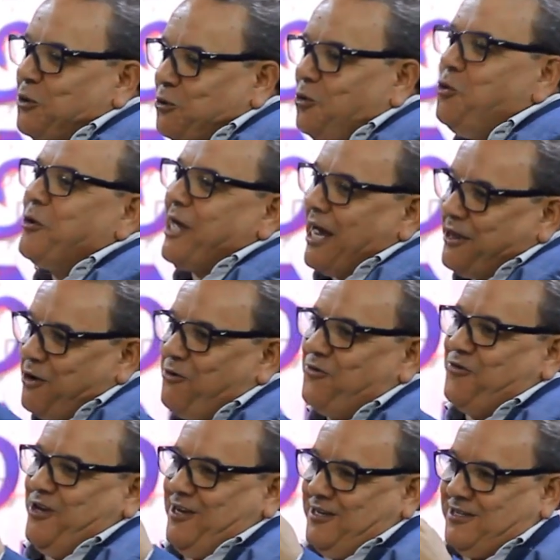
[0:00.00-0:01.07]
tudo o que Adão
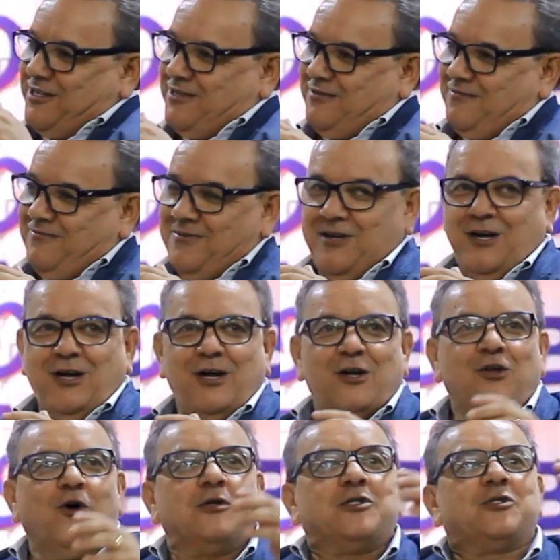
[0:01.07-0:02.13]
fez.
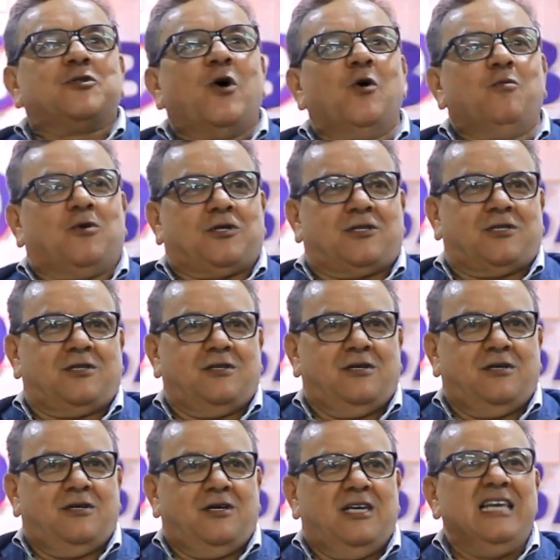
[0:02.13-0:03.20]
Nós somos
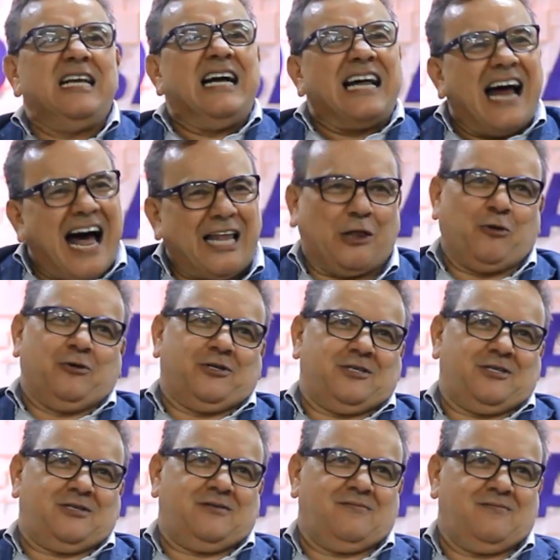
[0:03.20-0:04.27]

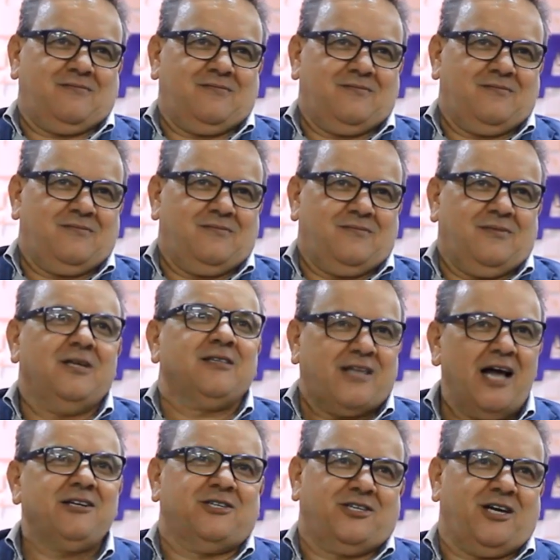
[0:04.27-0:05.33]
ingratos.
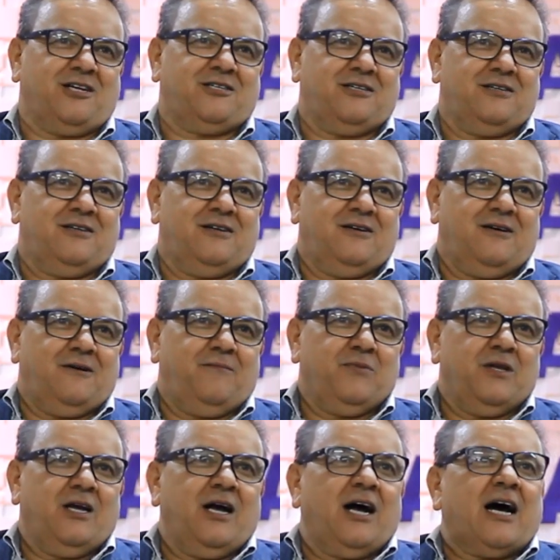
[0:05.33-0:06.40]
Entende, gente?
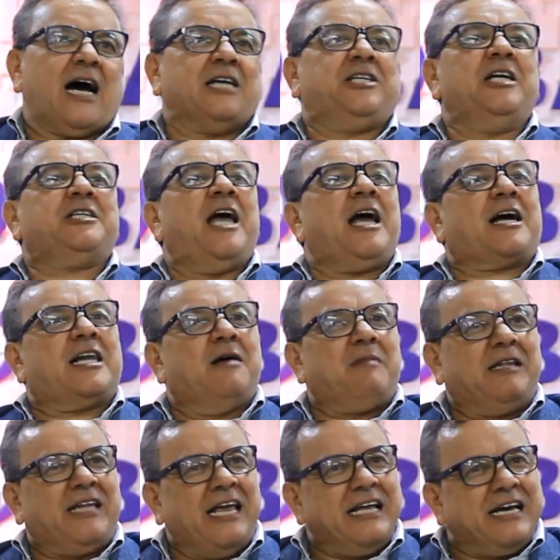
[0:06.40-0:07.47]
A gente
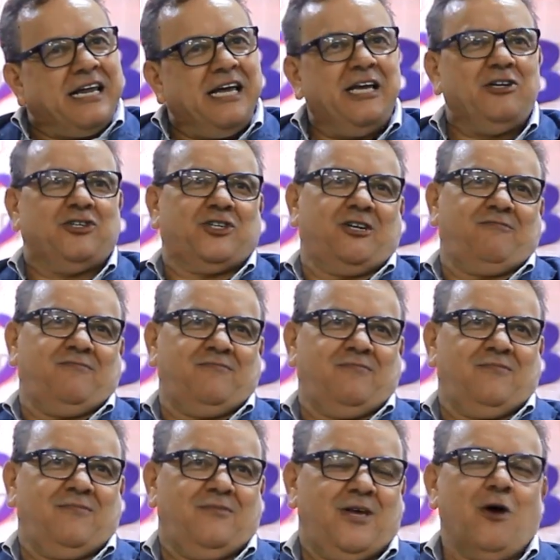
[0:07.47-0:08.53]
reclama da igreja.
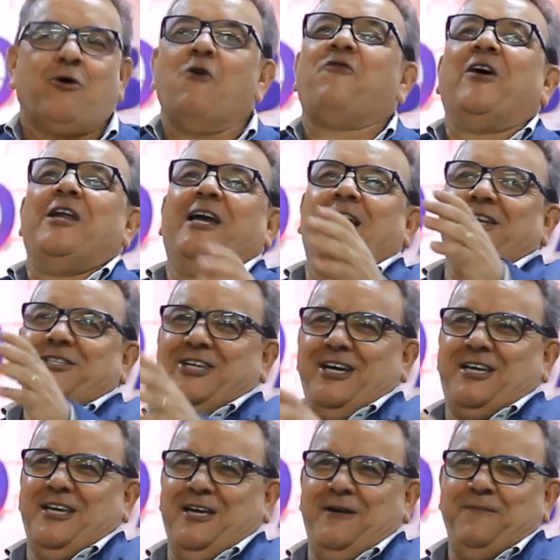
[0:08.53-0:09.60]
É o que eu falei aquele dia
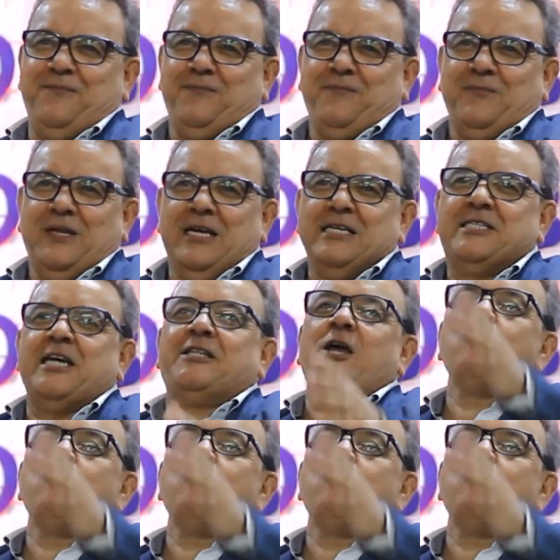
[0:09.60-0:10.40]
aqui. Você tem